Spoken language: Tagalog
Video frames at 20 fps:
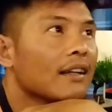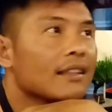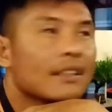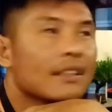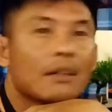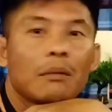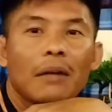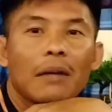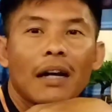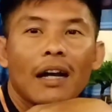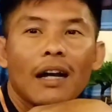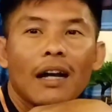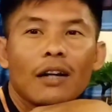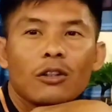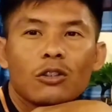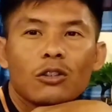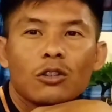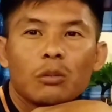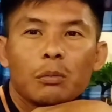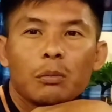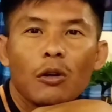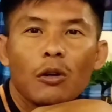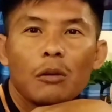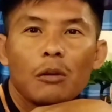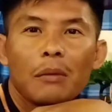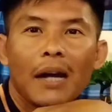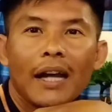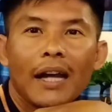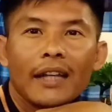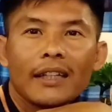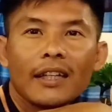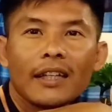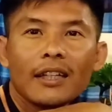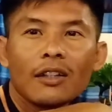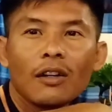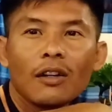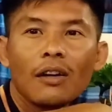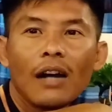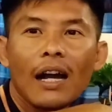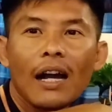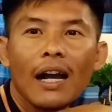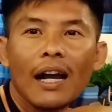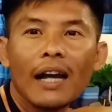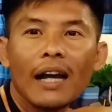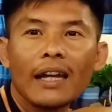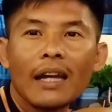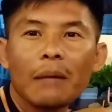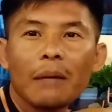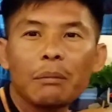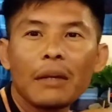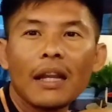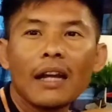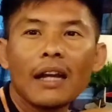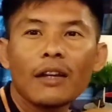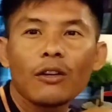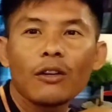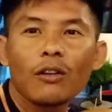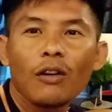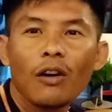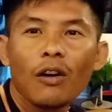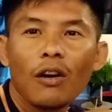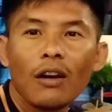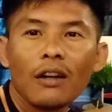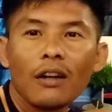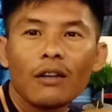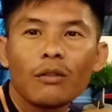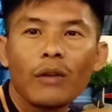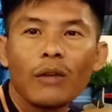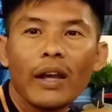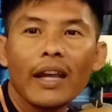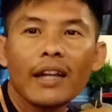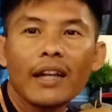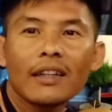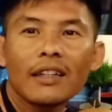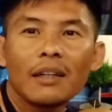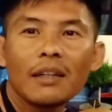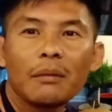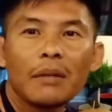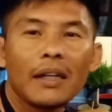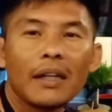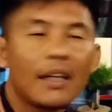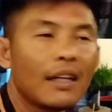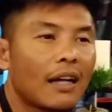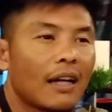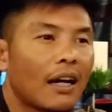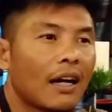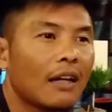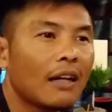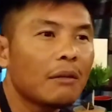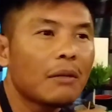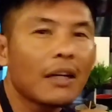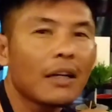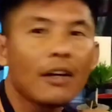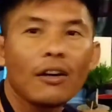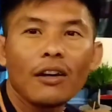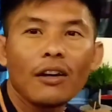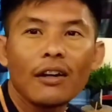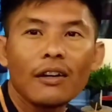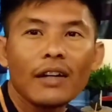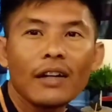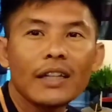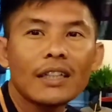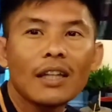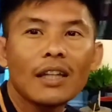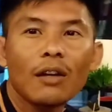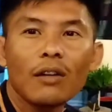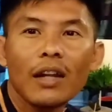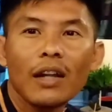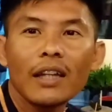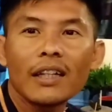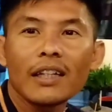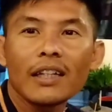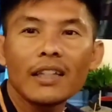sa mga gusto pong kumain dito uh, hanapin lang yung All Rea TV ano ba restaurant